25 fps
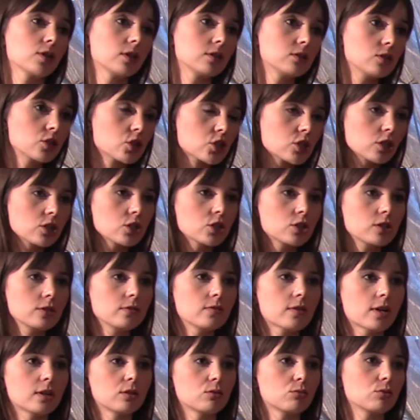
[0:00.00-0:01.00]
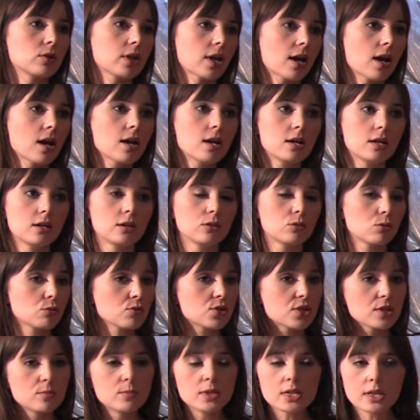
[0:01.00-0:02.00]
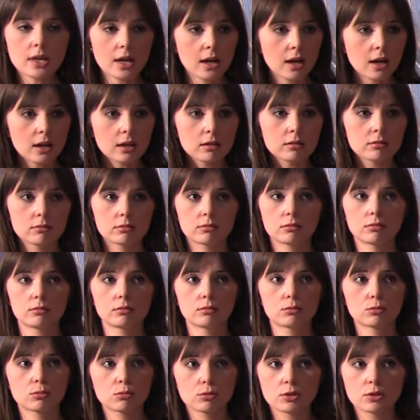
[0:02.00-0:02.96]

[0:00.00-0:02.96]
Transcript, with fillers: Jedni szczęśliwe, drugie, drudzy mniej, y, mhm.